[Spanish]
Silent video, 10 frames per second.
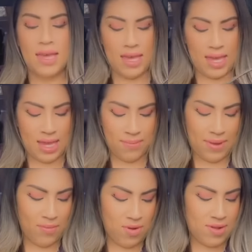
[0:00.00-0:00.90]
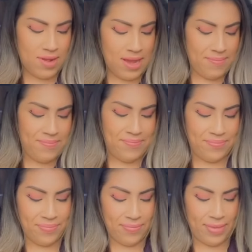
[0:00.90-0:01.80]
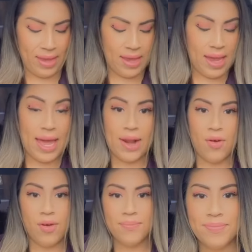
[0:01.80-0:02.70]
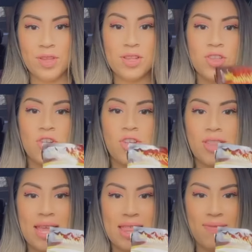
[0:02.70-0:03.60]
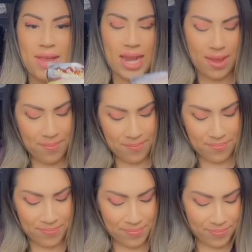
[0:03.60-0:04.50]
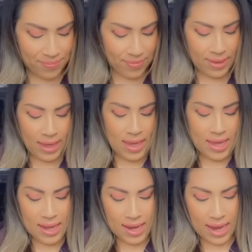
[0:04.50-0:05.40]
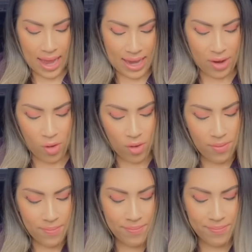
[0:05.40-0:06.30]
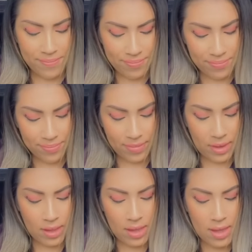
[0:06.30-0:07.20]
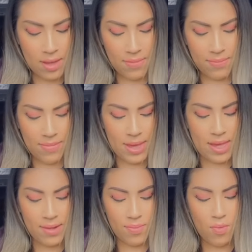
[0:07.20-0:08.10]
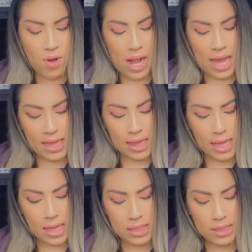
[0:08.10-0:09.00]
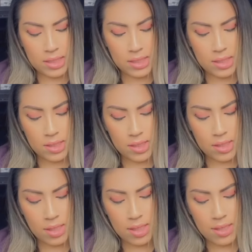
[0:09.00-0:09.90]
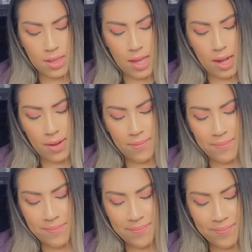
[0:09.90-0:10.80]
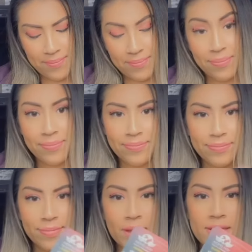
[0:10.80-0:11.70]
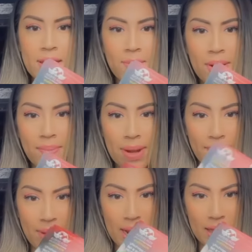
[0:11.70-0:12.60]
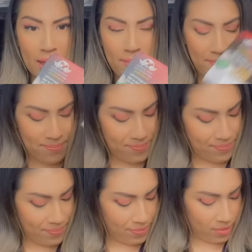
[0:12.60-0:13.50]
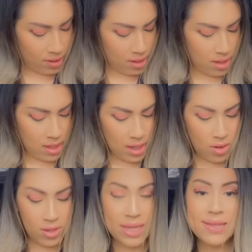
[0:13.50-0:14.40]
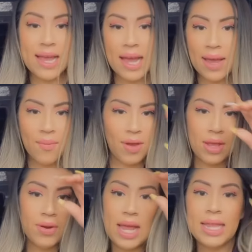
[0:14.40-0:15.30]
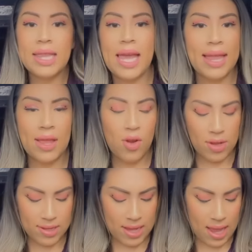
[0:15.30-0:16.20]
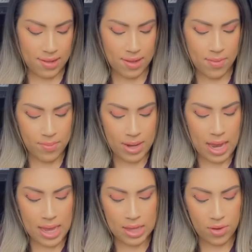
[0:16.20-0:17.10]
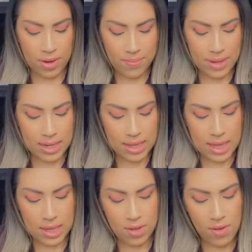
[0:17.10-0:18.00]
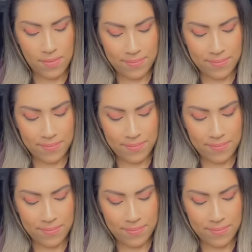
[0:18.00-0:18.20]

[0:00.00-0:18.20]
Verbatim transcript: y en mi bolsa cargo nuestro té divina cargo mis volantes aquí están siempre preparada donde sea que voy en una tienda o lo que sea siempre ando repartiendo